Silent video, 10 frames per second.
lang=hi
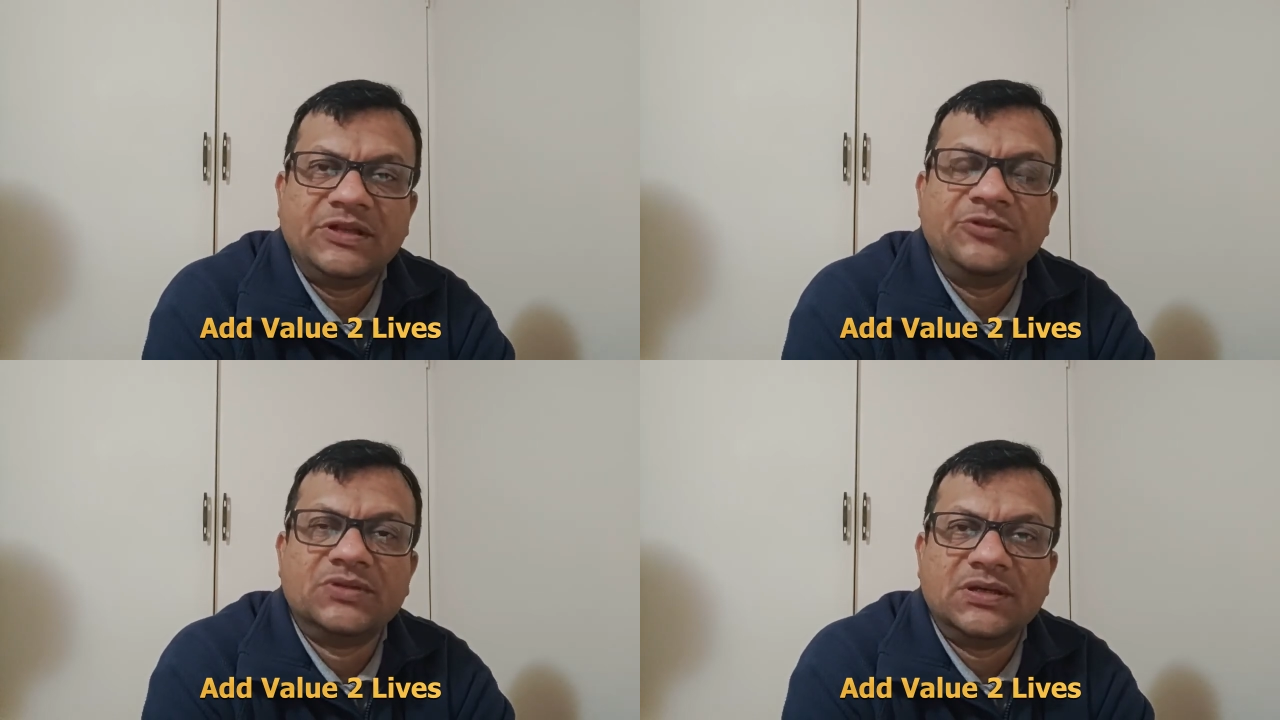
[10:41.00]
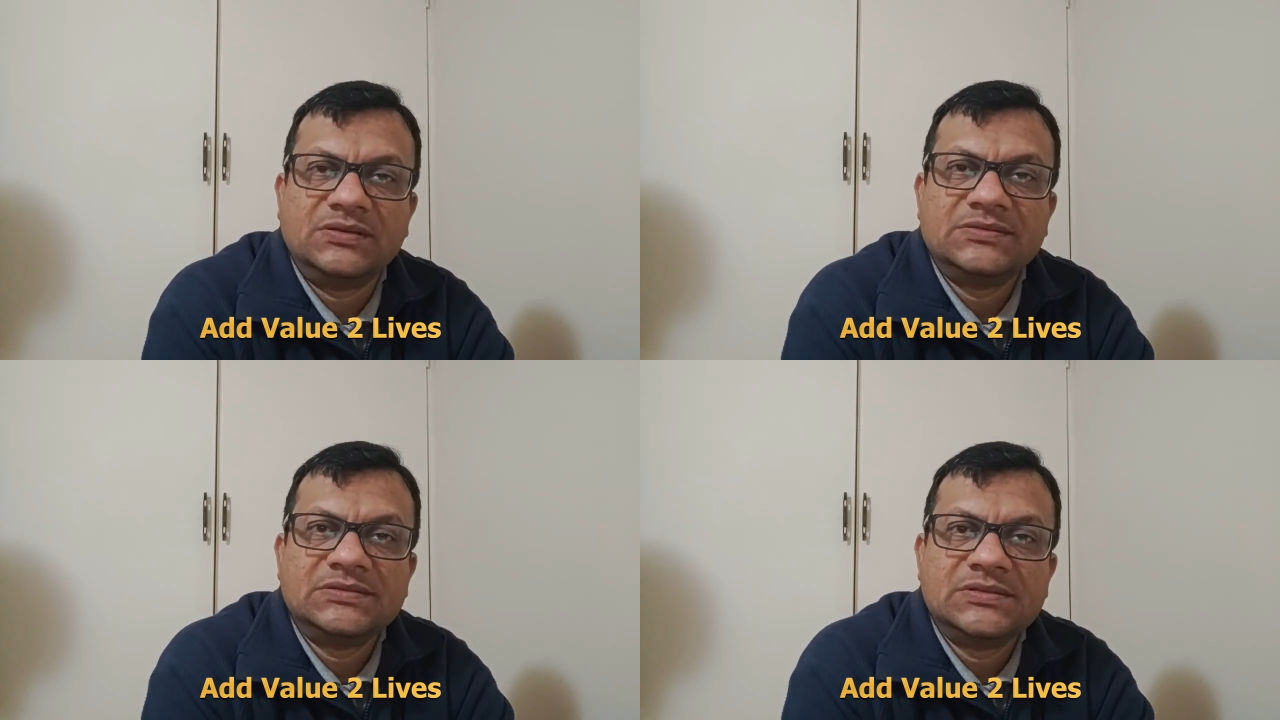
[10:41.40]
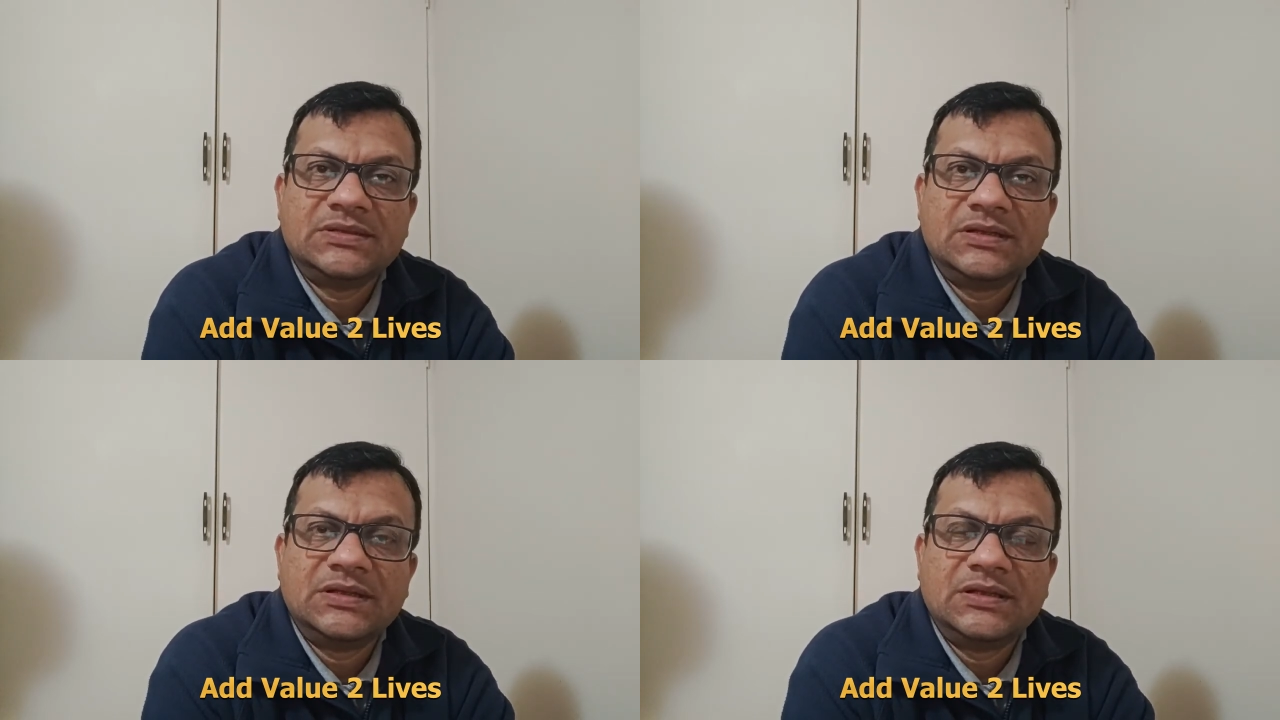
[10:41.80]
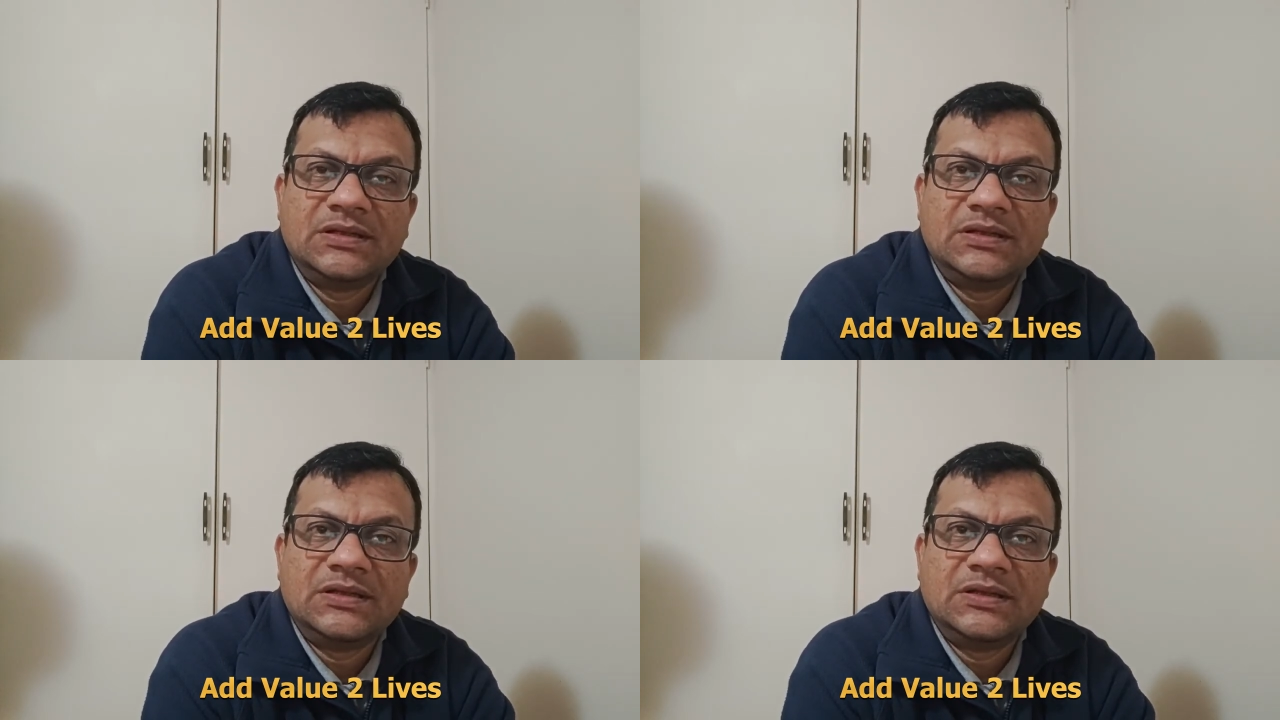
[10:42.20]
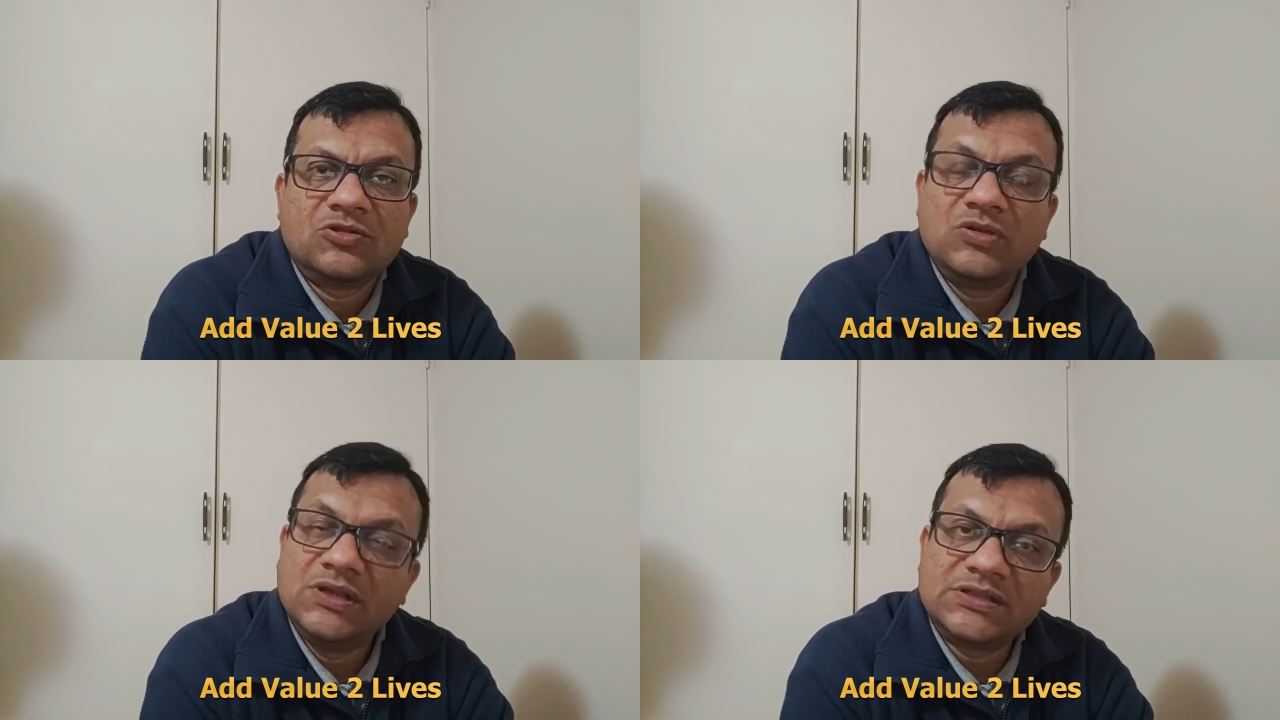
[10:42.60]
नहीं होता
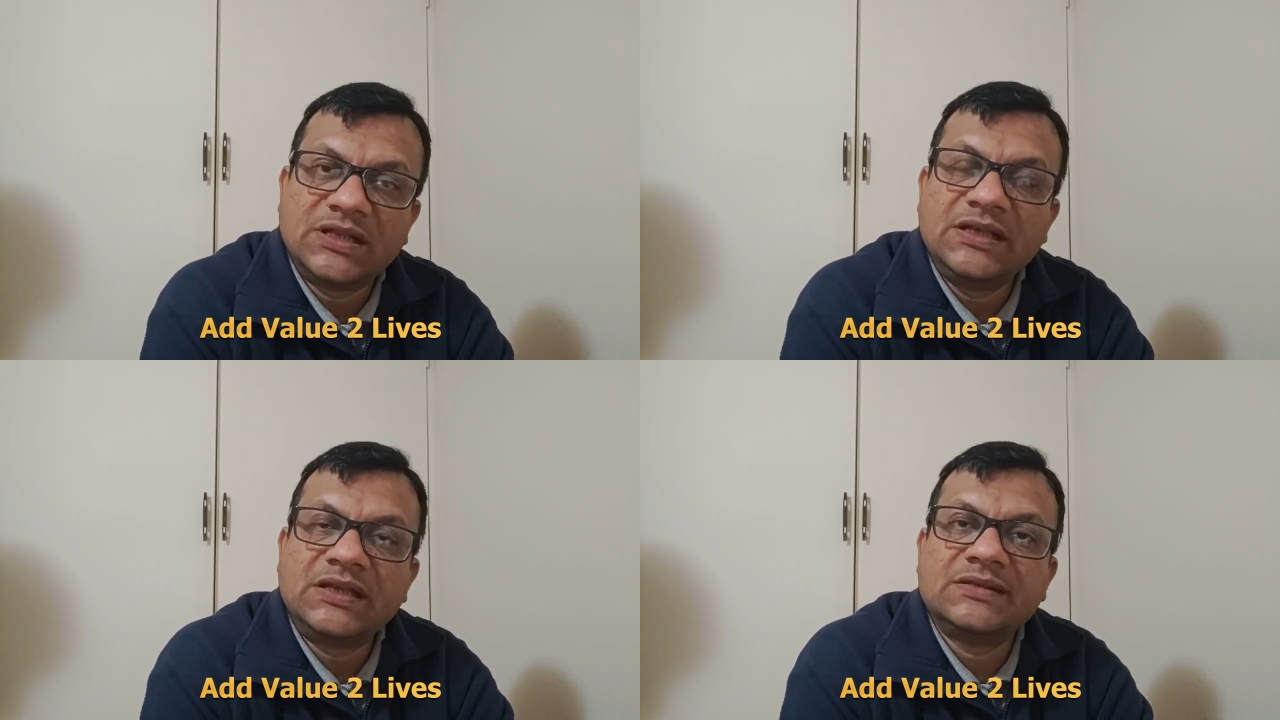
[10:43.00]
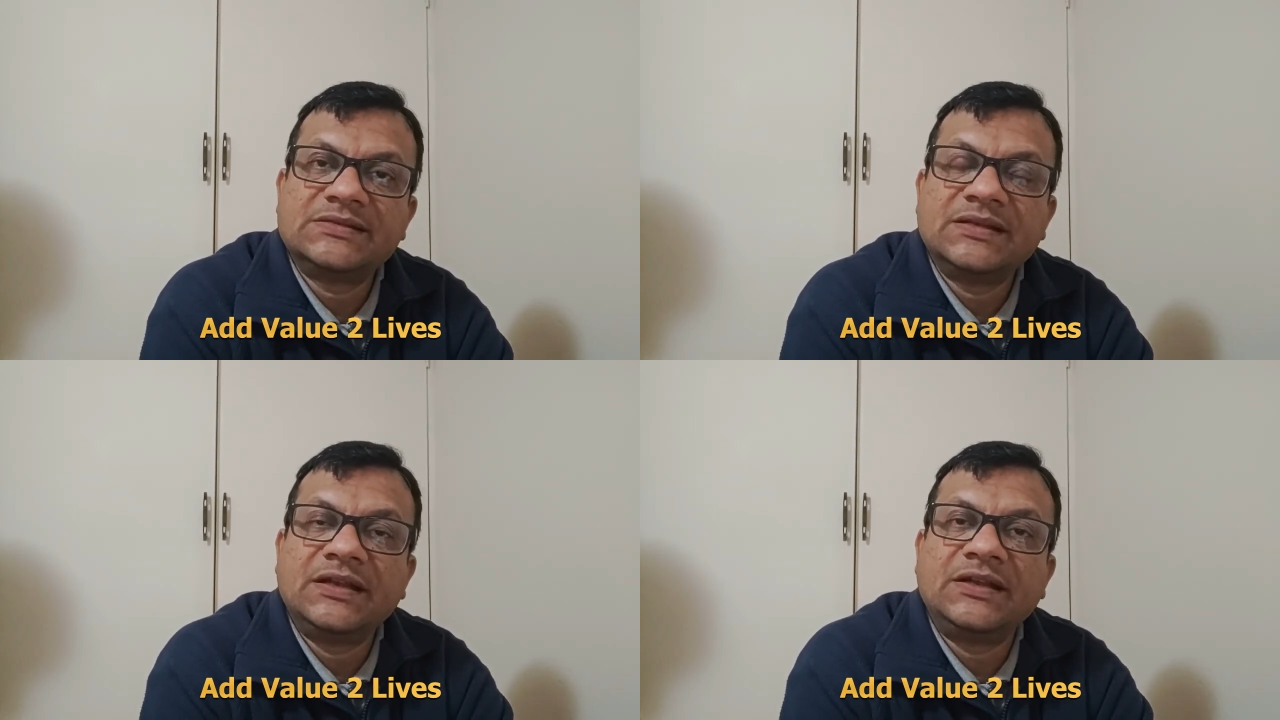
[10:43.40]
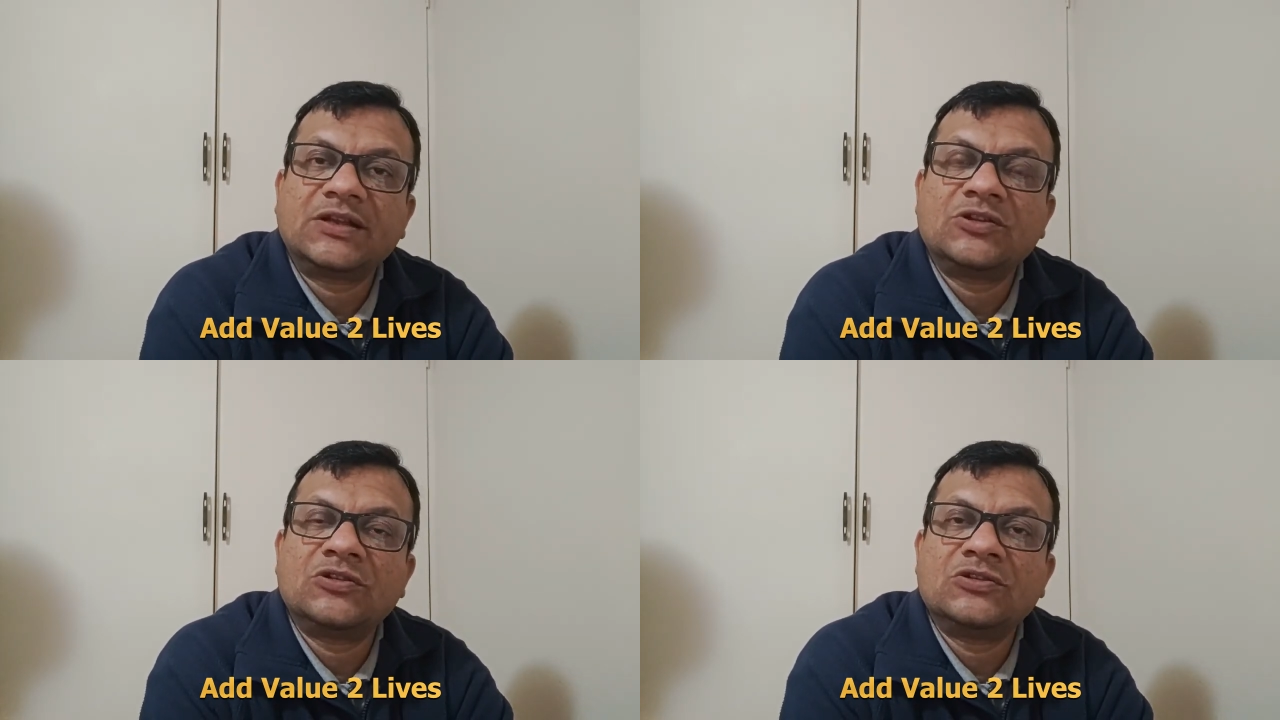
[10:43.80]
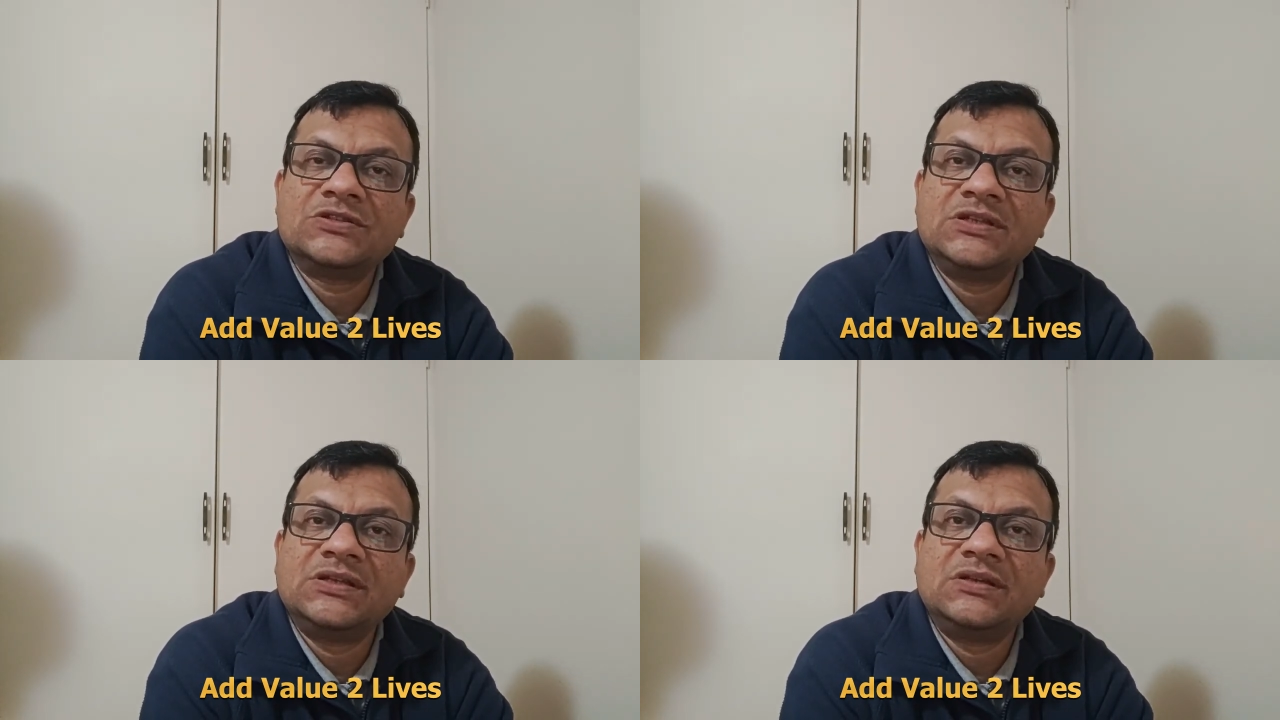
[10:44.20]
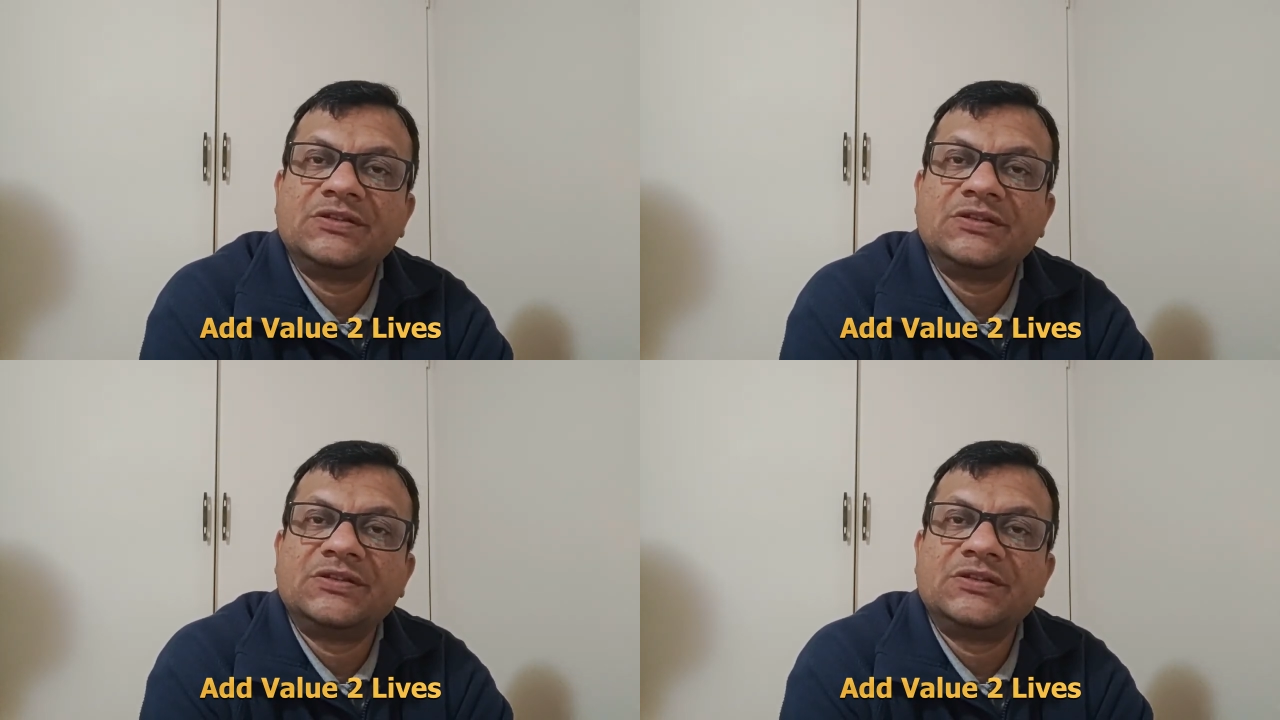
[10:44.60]
तो इस तरीके से टेक्नोलॉजी